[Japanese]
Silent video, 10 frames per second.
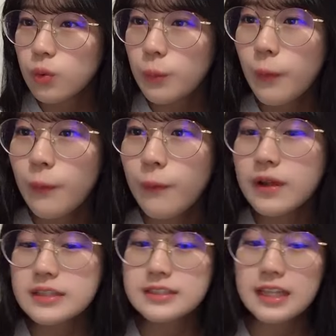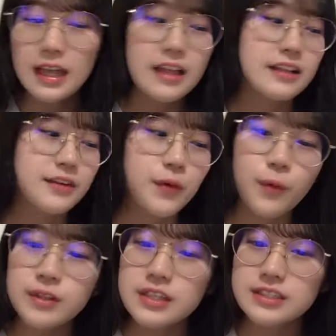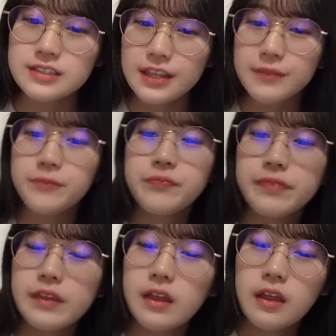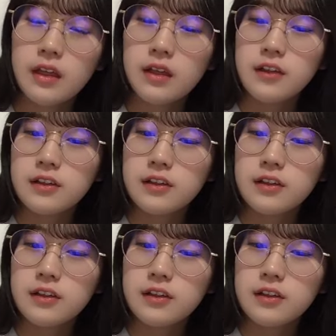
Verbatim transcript: そうもう今月ね結構多いですね